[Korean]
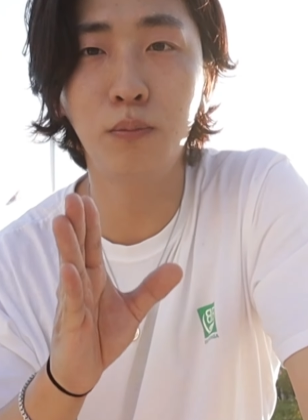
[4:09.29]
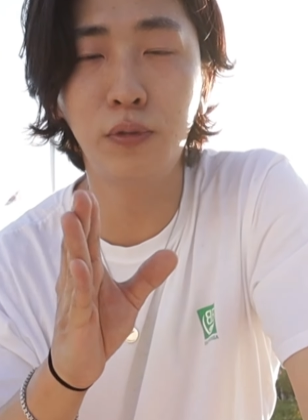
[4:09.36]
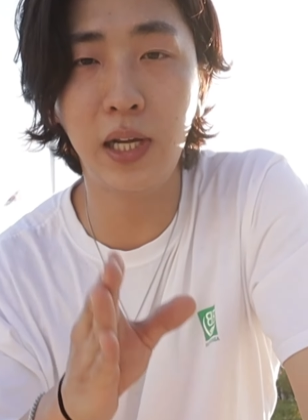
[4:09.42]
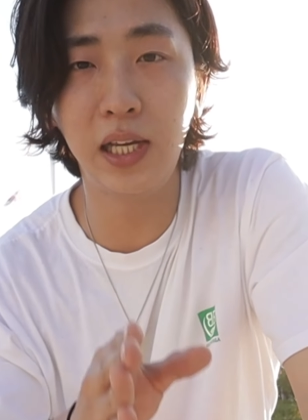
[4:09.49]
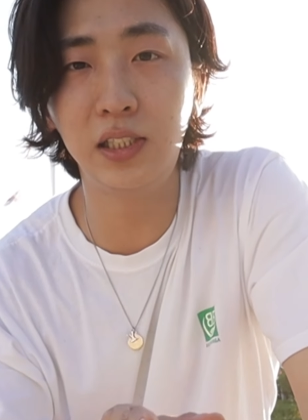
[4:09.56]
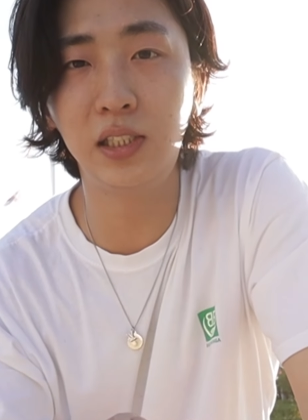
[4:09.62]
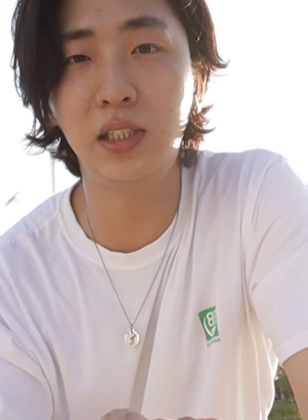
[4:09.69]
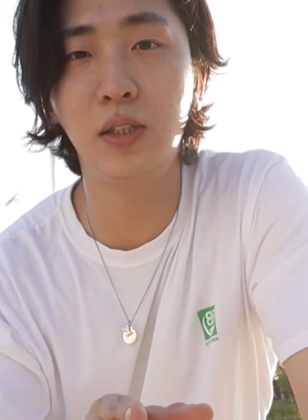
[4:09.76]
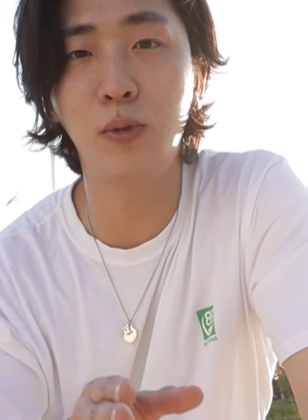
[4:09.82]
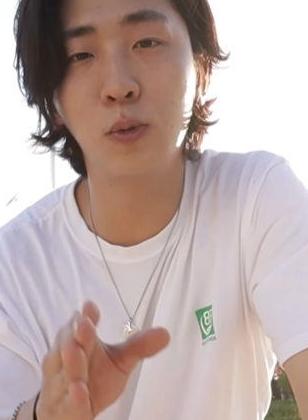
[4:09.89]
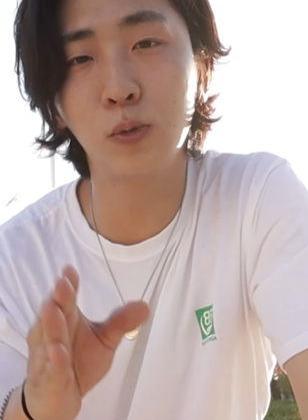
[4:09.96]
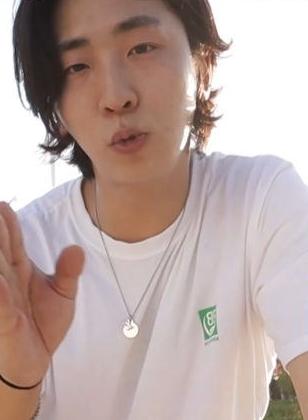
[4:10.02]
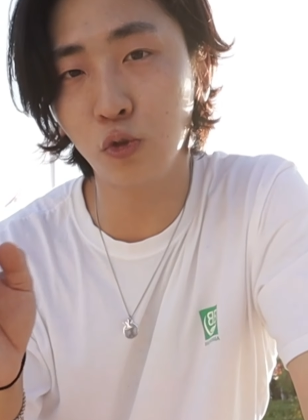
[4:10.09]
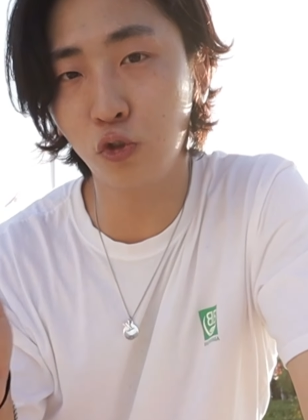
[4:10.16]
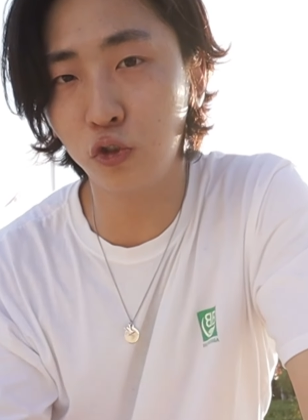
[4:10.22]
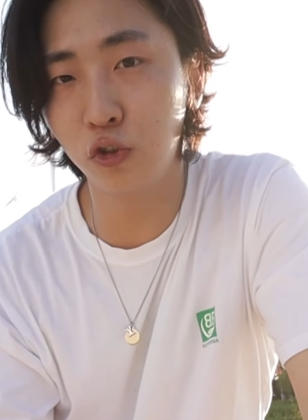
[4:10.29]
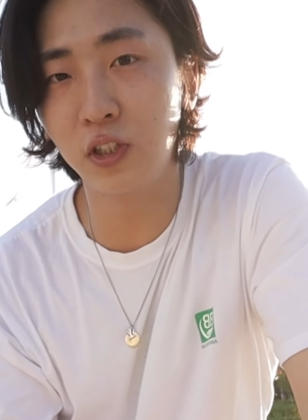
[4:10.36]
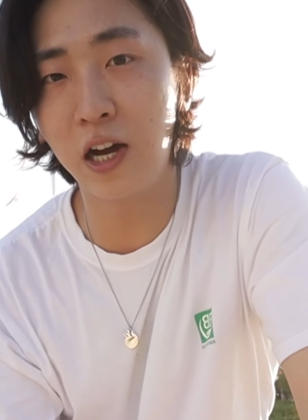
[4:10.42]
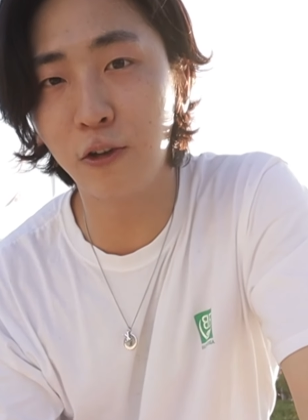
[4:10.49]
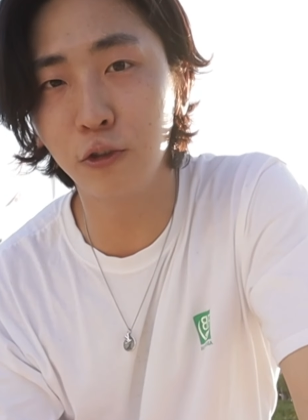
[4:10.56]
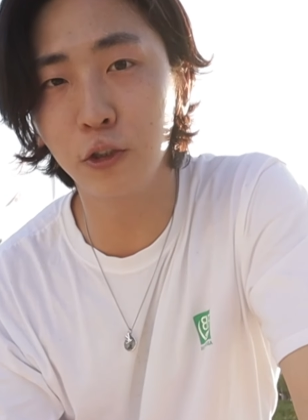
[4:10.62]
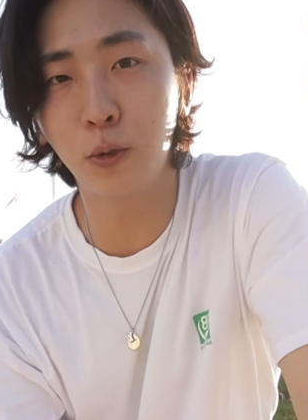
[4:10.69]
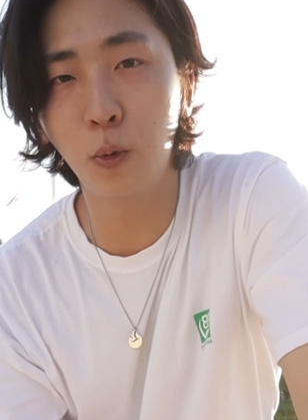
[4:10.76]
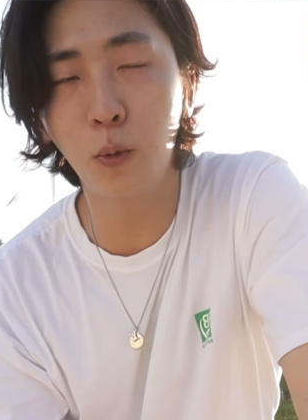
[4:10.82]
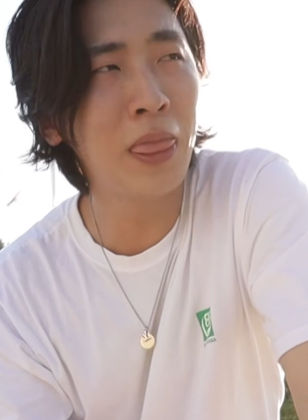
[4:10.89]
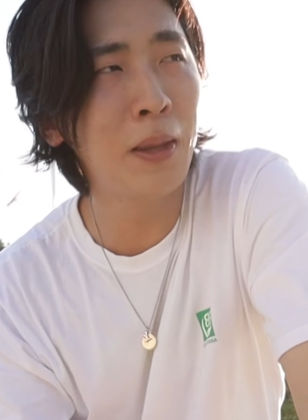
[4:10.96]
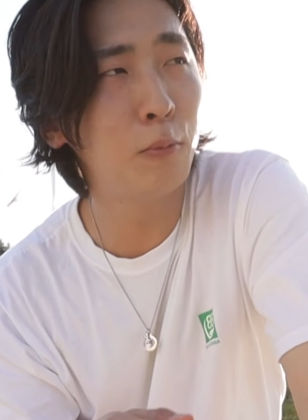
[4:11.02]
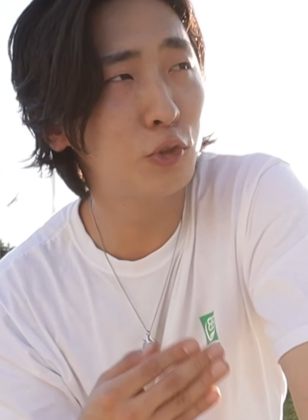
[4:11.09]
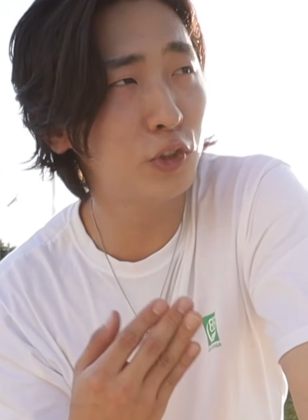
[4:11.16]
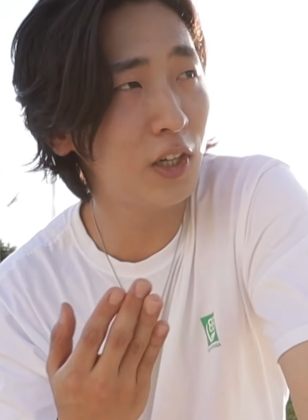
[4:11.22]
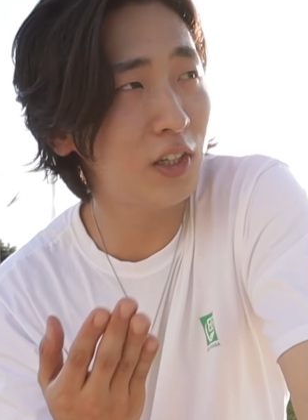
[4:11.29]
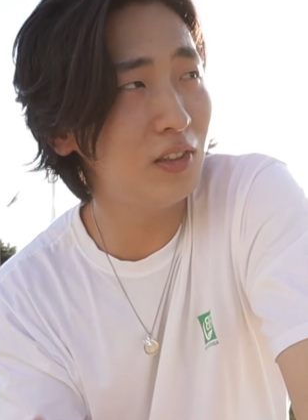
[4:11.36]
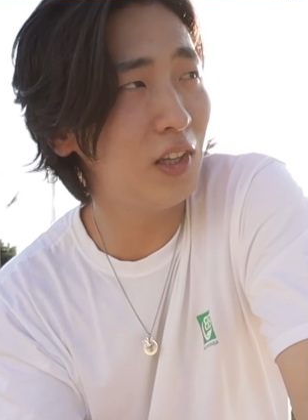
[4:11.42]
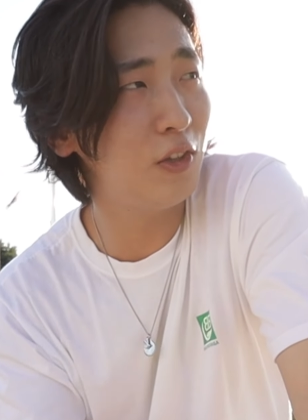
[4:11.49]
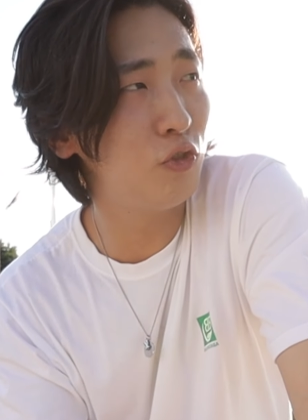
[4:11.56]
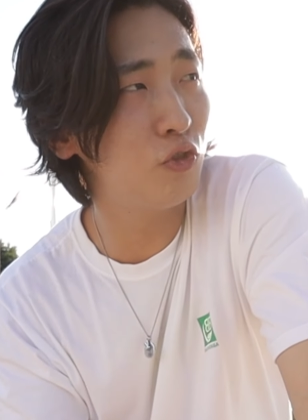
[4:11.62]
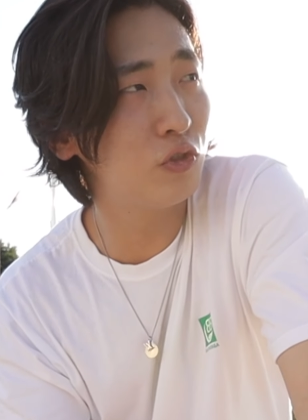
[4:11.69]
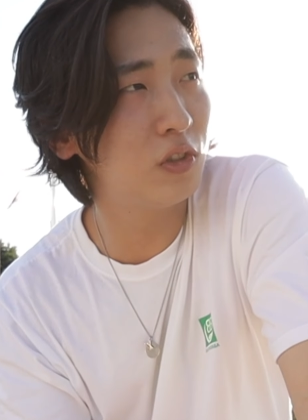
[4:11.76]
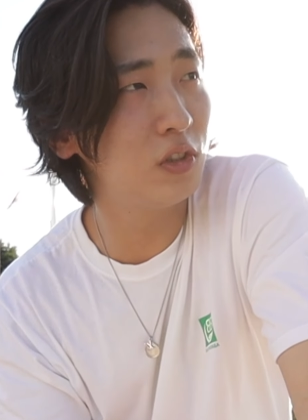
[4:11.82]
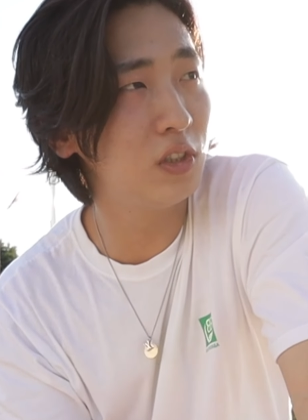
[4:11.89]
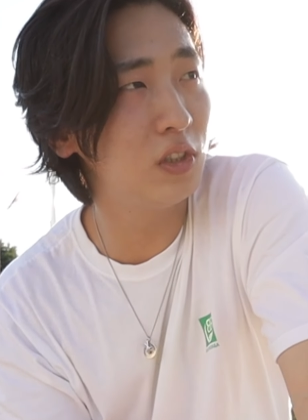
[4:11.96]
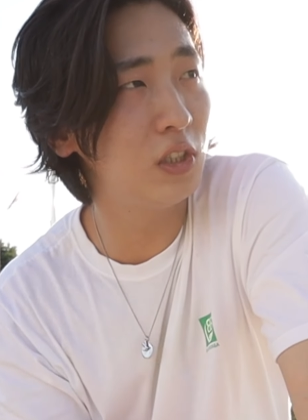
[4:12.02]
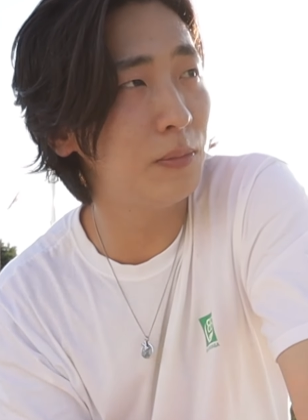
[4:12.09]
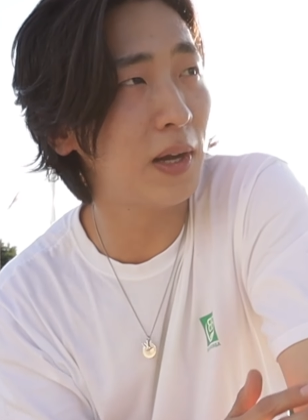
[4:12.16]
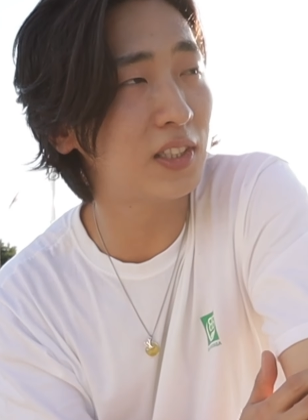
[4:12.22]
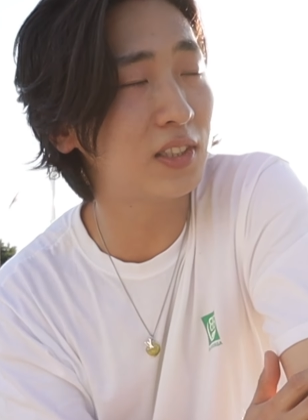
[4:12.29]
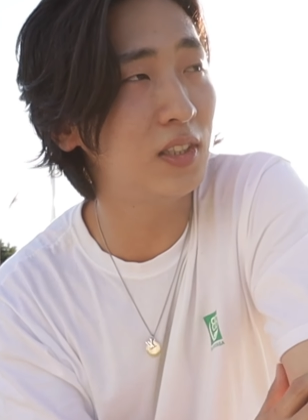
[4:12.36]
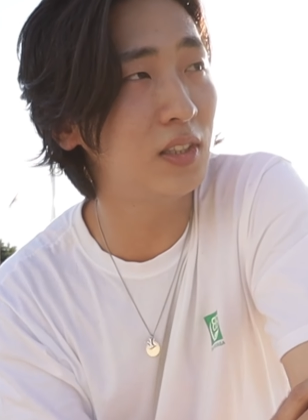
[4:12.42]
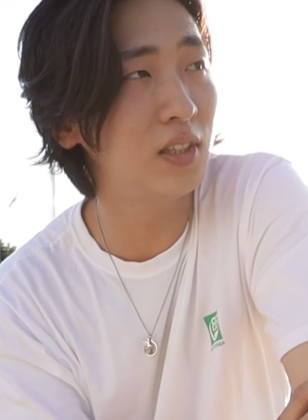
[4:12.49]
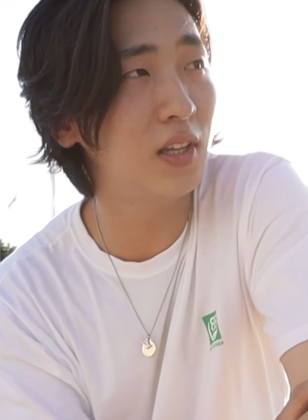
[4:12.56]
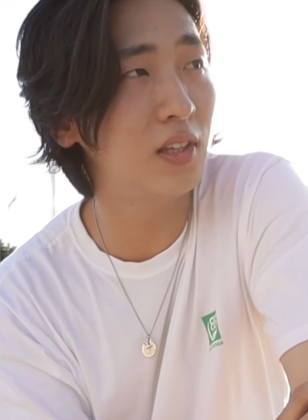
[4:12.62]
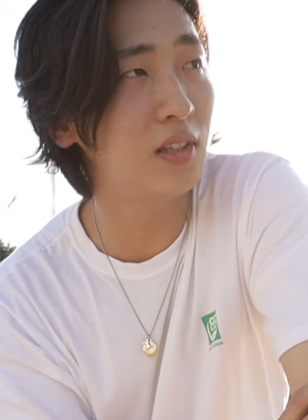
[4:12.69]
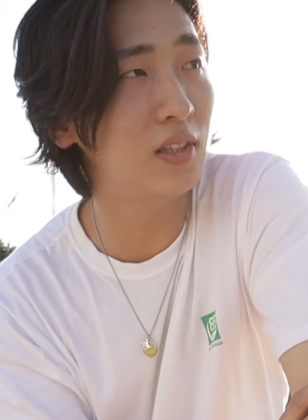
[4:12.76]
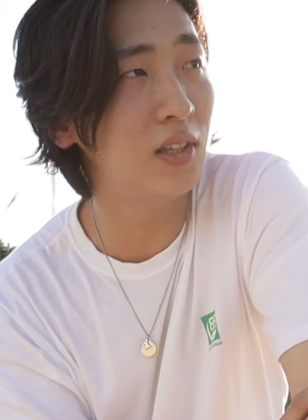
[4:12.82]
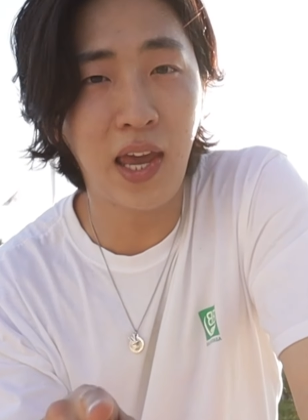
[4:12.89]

FHD로 송출을 하고 있고 뭐 최근에 뉴스를 봤을 때는